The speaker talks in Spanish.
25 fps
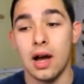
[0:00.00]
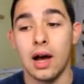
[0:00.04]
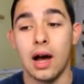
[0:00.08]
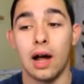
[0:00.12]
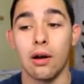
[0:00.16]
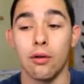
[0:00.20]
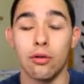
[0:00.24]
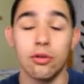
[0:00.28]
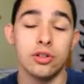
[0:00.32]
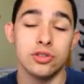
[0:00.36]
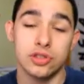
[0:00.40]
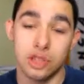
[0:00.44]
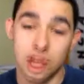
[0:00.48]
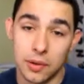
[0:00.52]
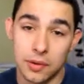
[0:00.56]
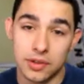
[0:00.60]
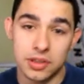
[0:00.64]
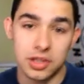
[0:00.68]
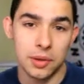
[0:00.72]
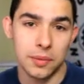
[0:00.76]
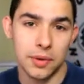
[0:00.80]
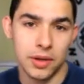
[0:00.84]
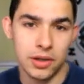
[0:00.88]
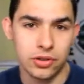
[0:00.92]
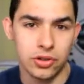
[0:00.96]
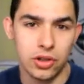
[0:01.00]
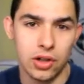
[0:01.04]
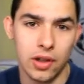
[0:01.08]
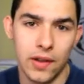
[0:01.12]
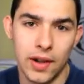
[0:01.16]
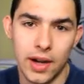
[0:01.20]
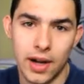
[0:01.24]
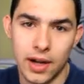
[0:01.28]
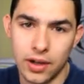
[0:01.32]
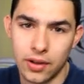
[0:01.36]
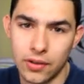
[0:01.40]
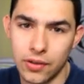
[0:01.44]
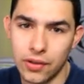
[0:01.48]
Algunos sabéis que me he de
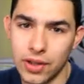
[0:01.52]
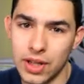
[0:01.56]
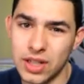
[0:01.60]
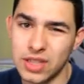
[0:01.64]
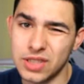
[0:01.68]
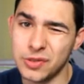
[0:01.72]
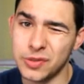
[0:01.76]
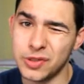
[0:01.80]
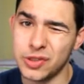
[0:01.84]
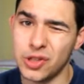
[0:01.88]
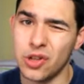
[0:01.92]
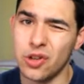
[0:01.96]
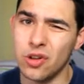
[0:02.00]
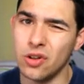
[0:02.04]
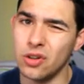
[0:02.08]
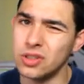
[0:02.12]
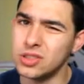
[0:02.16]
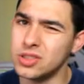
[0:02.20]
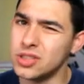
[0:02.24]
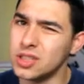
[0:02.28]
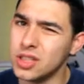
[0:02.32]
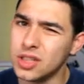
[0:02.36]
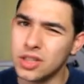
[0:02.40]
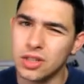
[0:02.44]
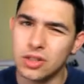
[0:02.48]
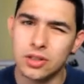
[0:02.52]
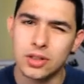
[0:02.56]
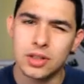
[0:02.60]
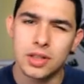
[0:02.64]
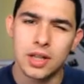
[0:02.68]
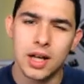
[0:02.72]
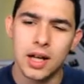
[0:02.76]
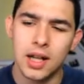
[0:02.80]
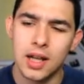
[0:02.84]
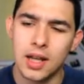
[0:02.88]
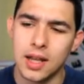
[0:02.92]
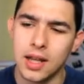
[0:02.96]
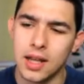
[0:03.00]
la rodilla, se me salió el sitio y
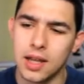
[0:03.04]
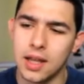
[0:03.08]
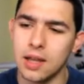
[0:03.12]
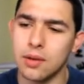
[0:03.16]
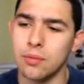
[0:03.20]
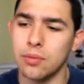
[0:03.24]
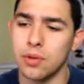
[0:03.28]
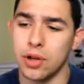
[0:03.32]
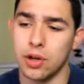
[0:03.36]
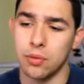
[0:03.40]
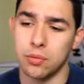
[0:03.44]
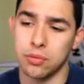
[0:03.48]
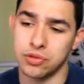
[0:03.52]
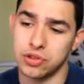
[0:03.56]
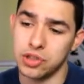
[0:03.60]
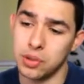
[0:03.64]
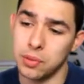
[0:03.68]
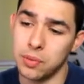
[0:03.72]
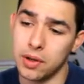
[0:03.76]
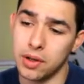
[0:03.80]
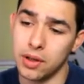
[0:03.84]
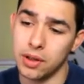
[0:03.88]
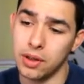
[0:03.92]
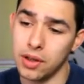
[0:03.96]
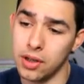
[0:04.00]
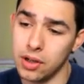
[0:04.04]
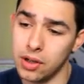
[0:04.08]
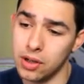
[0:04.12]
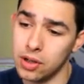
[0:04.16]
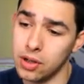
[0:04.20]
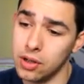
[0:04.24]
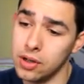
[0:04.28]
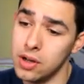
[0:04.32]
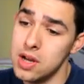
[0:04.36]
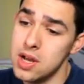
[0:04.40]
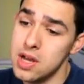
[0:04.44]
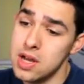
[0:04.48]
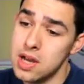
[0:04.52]
tal Y bueno, pues he
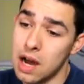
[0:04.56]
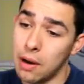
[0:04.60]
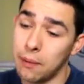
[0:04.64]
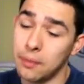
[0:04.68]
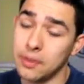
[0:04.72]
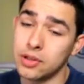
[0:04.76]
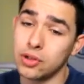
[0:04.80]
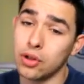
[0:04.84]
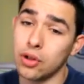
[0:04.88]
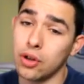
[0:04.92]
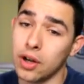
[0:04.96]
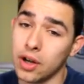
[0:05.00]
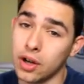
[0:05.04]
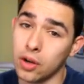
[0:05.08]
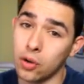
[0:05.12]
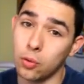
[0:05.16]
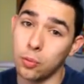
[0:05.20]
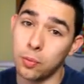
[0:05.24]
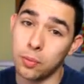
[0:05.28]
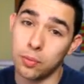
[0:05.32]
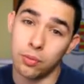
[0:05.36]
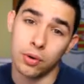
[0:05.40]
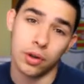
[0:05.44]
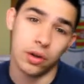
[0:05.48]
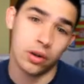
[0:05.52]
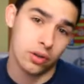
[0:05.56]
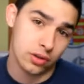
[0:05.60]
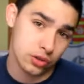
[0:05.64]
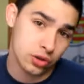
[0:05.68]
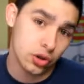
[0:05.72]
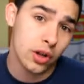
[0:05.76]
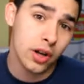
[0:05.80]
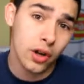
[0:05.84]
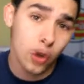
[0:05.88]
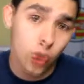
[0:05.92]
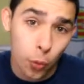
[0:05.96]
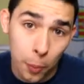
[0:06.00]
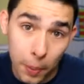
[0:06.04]
perdido... Aún estoy Bueno,
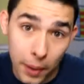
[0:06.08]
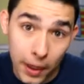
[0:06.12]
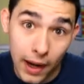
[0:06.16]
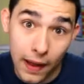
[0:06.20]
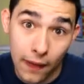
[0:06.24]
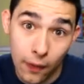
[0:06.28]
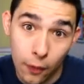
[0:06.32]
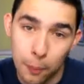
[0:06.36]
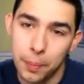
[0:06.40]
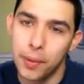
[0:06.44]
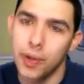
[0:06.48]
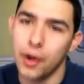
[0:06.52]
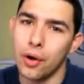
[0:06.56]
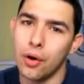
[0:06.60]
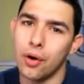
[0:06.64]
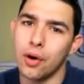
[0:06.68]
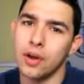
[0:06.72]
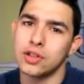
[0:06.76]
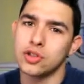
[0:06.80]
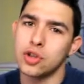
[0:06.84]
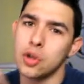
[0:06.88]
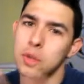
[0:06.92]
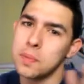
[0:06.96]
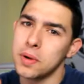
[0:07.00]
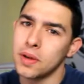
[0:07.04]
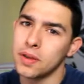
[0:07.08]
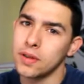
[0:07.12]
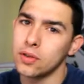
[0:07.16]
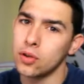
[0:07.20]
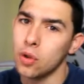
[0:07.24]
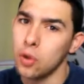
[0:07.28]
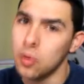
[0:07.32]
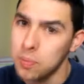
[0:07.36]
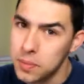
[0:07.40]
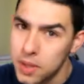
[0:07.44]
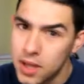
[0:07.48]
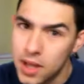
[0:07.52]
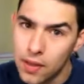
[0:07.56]
estoy recuperado, pero estoy
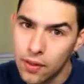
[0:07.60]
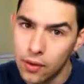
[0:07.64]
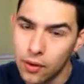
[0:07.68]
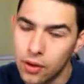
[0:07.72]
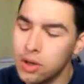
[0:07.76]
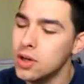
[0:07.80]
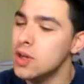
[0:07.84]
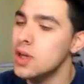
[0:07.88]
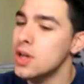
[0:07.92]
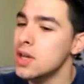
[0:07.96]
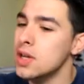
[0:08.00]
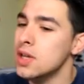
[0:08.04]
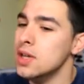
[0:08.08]
perdiendo el miedo